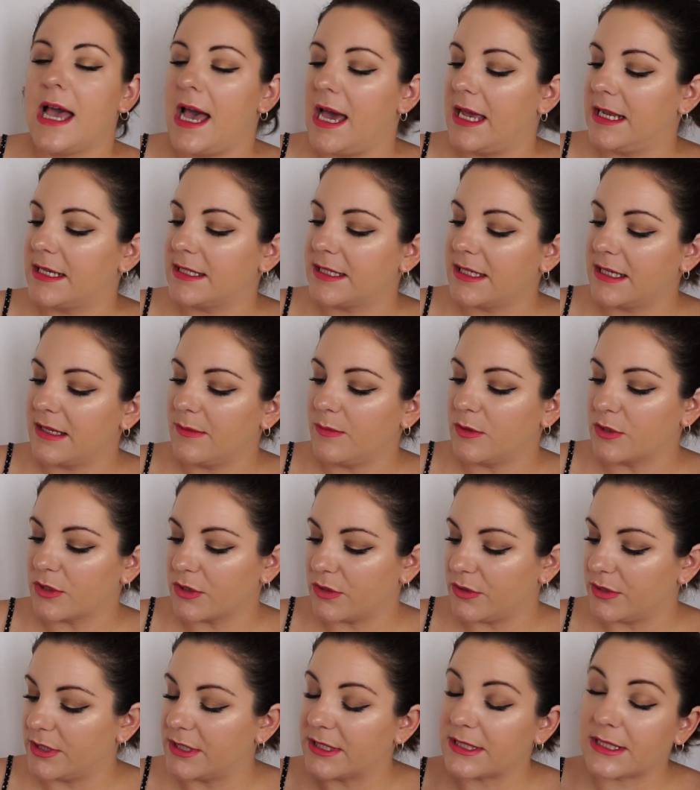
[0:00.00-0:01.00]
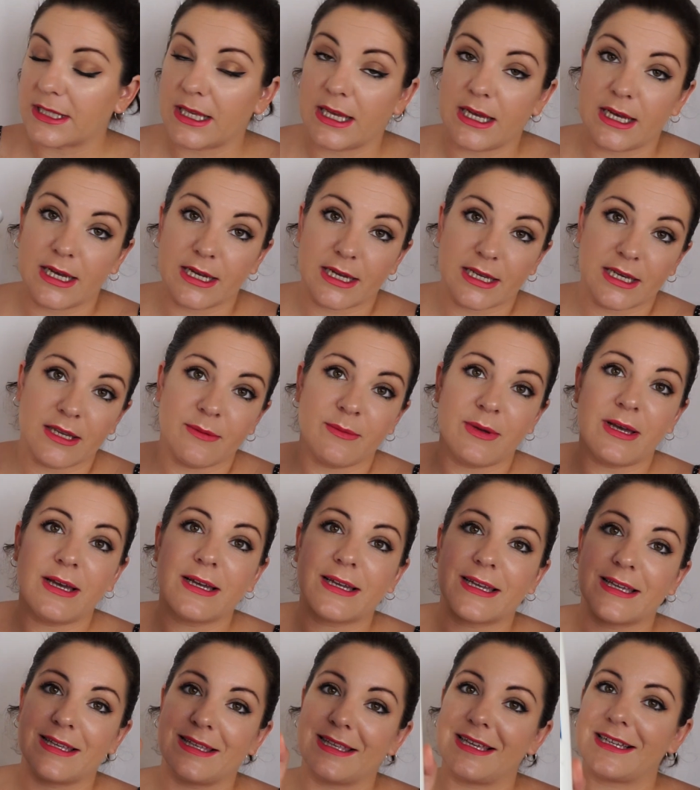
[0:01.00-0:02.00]
Ahora seguimos con esta
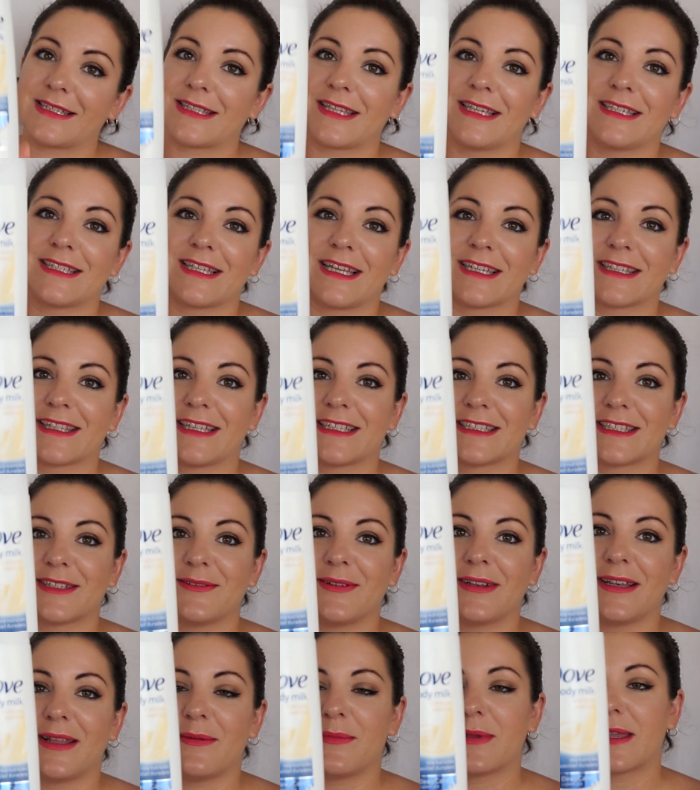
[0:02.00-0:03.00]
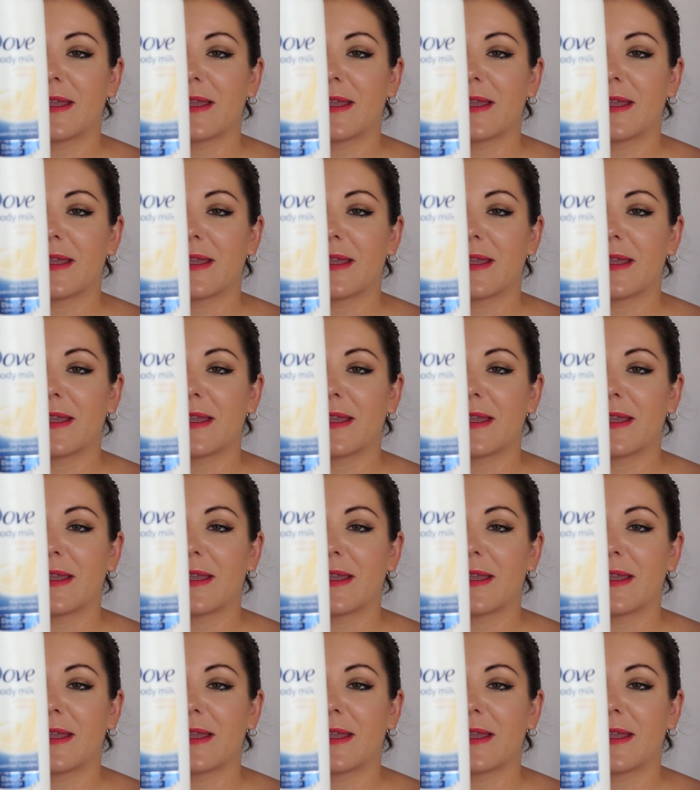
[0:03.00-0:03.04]
crema, que ya estáis hartas de verla